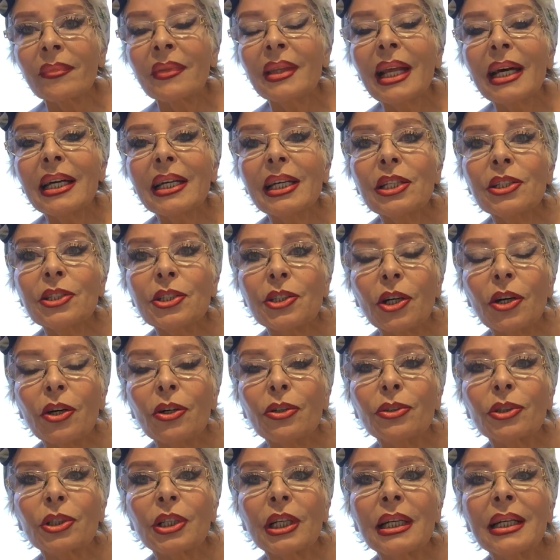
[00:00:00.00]
na
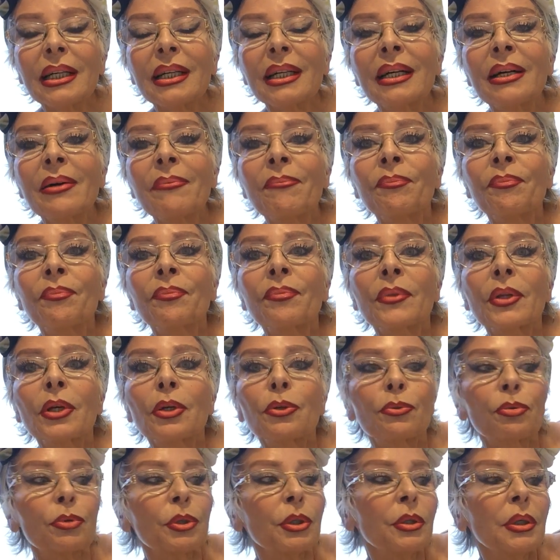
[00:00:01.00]
jeziorze,
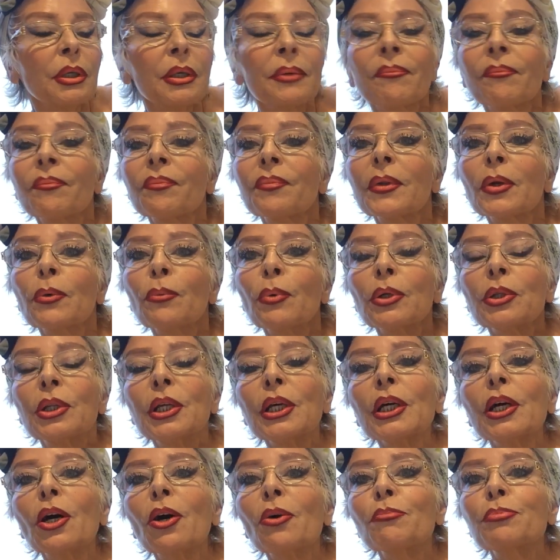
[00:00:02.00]
który
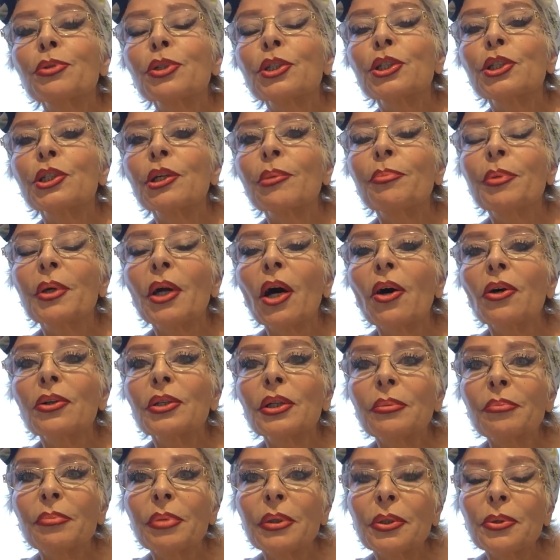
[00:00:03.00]
łodygą
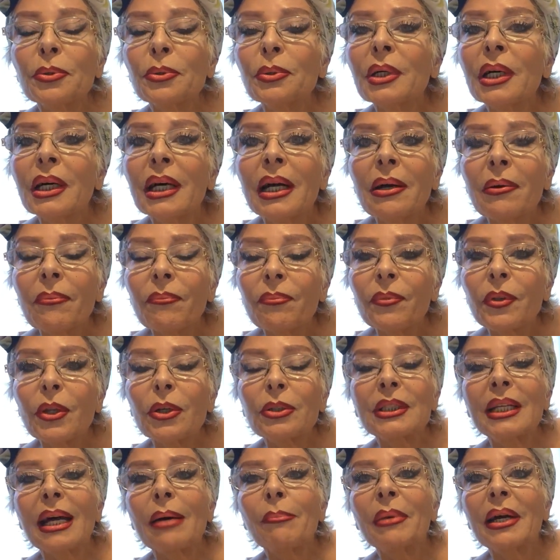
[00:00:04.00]
przyczepiony był
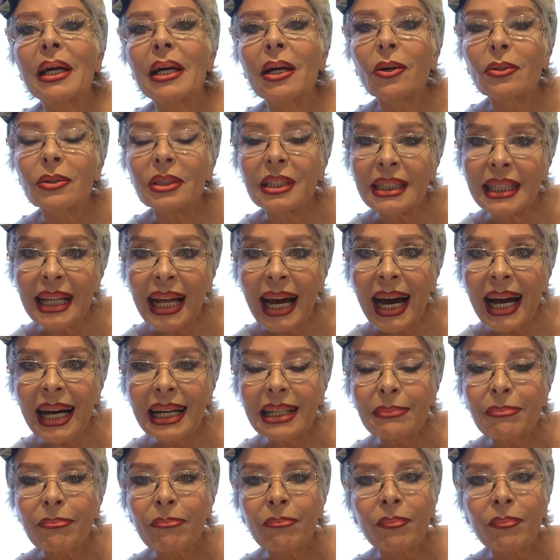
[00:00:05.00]
do samego dna